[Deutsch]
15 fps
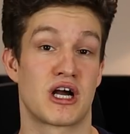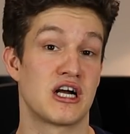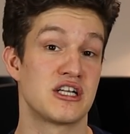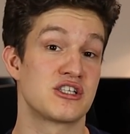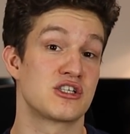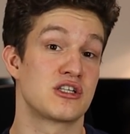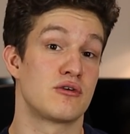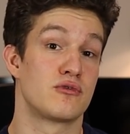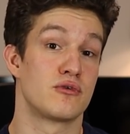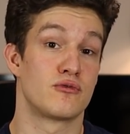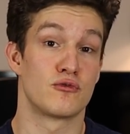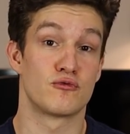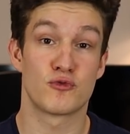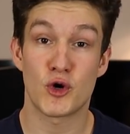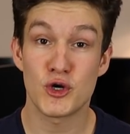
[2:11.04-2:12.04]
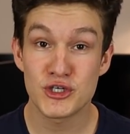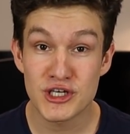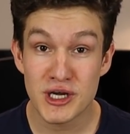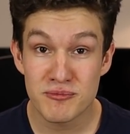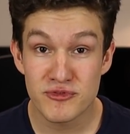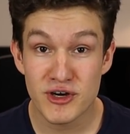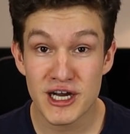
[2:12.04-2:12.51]
Man kann sich dafür von
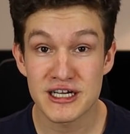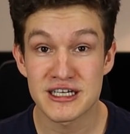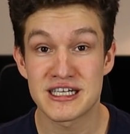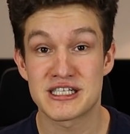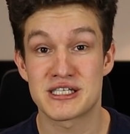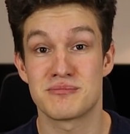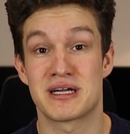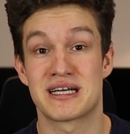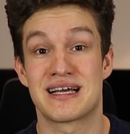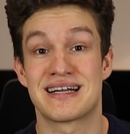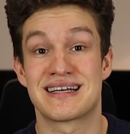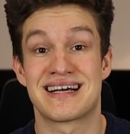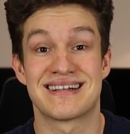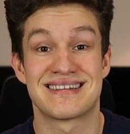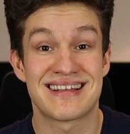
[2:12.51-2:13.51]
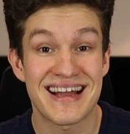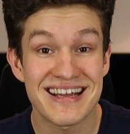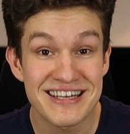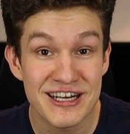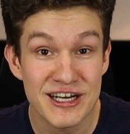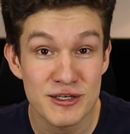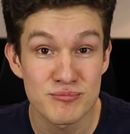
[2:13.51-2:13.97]
Freunden abfragen lassen, man kann
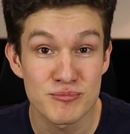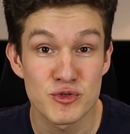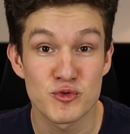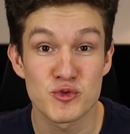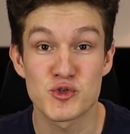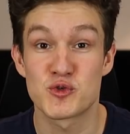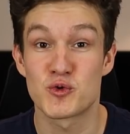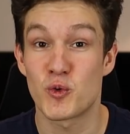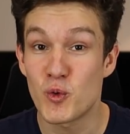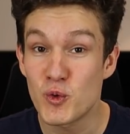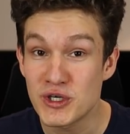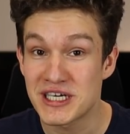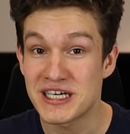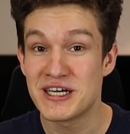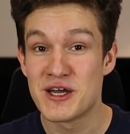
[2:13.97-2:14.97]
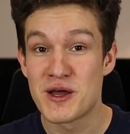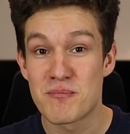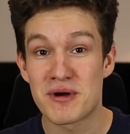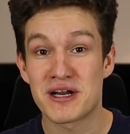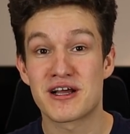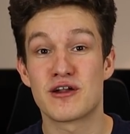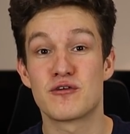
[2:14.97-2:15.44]
Karteikarten benutzen oder
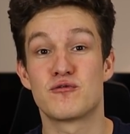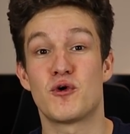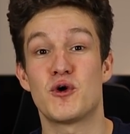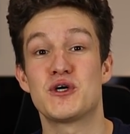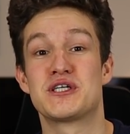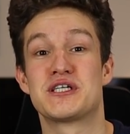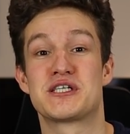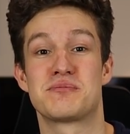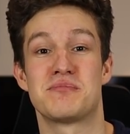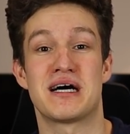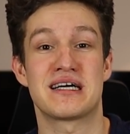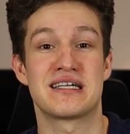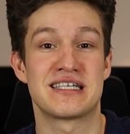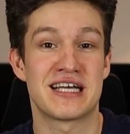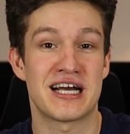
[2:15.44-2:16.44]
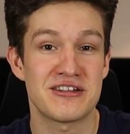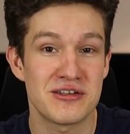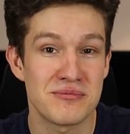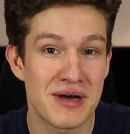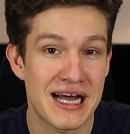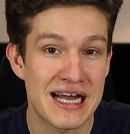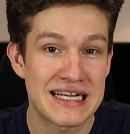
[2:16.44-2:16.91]
man kann Folgendes machen. Ich
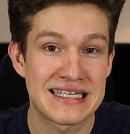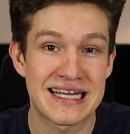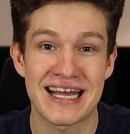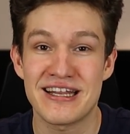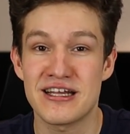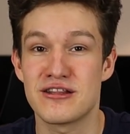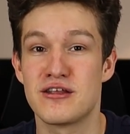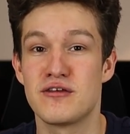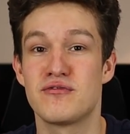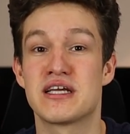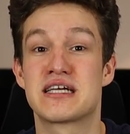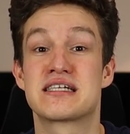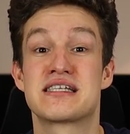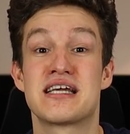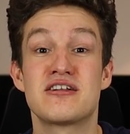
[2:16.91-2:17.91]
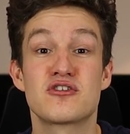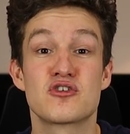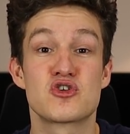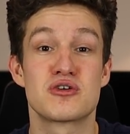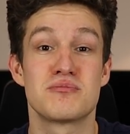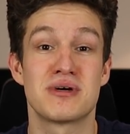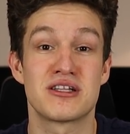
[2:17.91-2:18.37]
hatte mal einen relativ
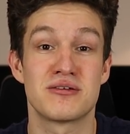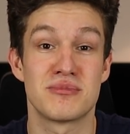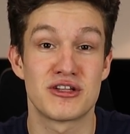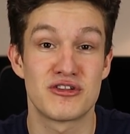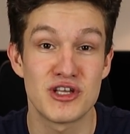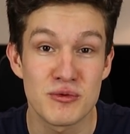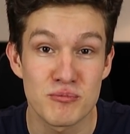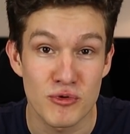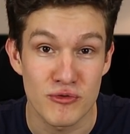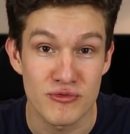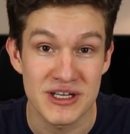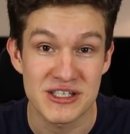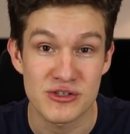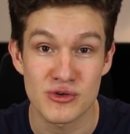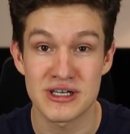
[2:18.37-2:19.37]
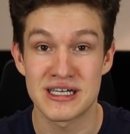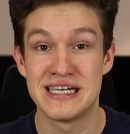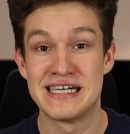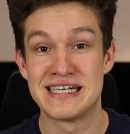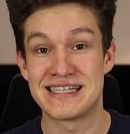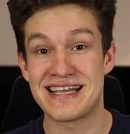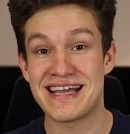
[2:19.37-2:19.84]
exzentrischen Mathematikprofessor,
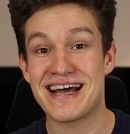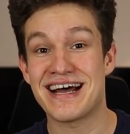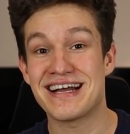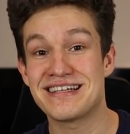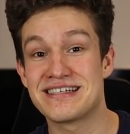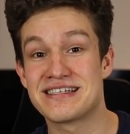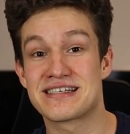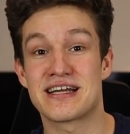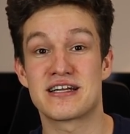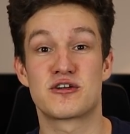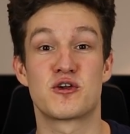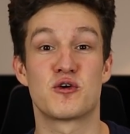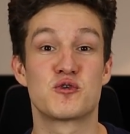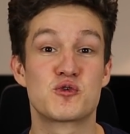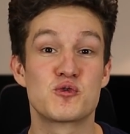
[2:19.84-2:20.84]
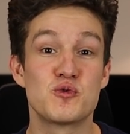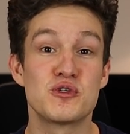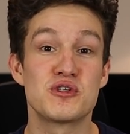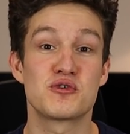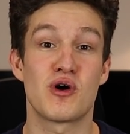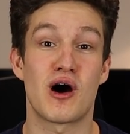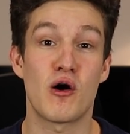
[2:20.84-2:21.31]
der hat in seinen
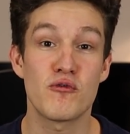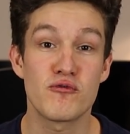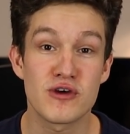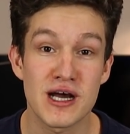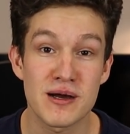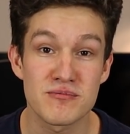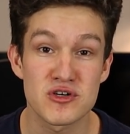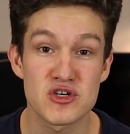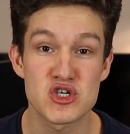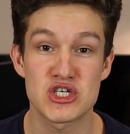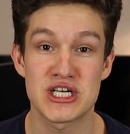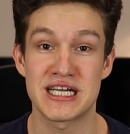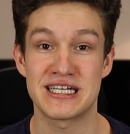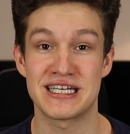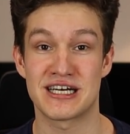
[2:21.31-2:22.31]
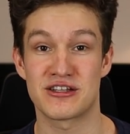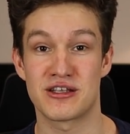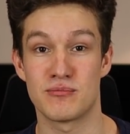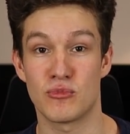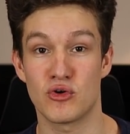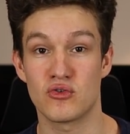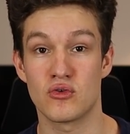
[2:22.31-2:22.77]
Klausuren so Aufgaben gestellt nach
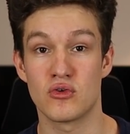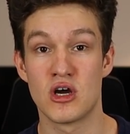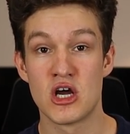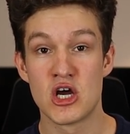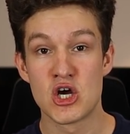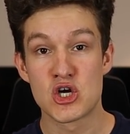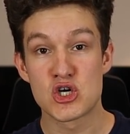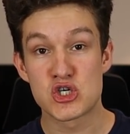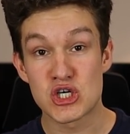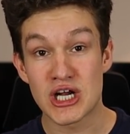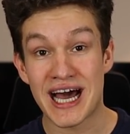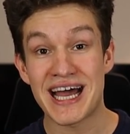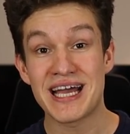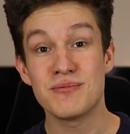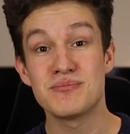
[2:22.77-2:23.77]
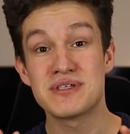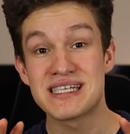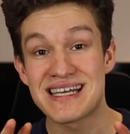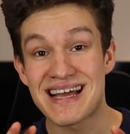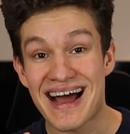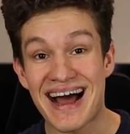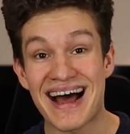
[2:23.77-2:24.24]
dem Motto, schreiben
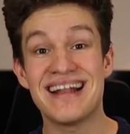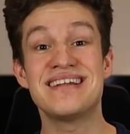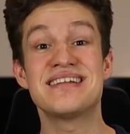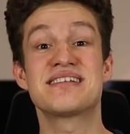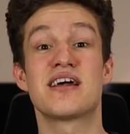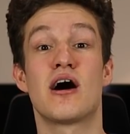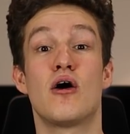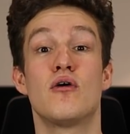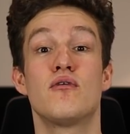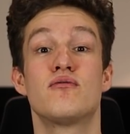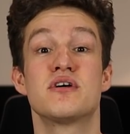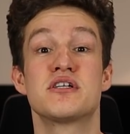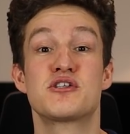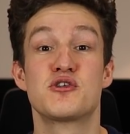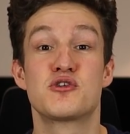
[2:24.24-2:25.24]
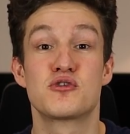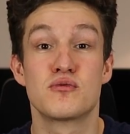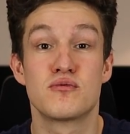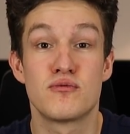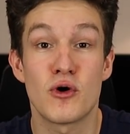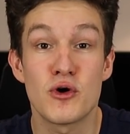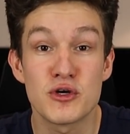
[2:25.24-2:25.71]
Sie alles auf, was Sie
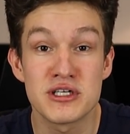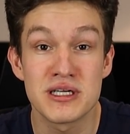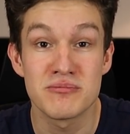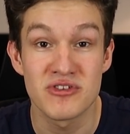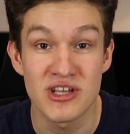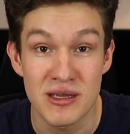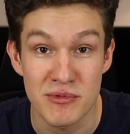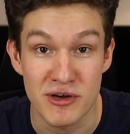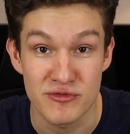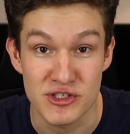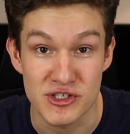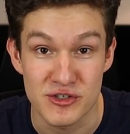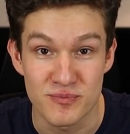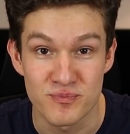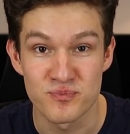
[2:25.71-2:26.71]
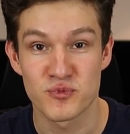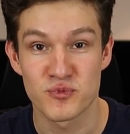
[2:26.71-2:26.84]
zu folgendem Thema wissen.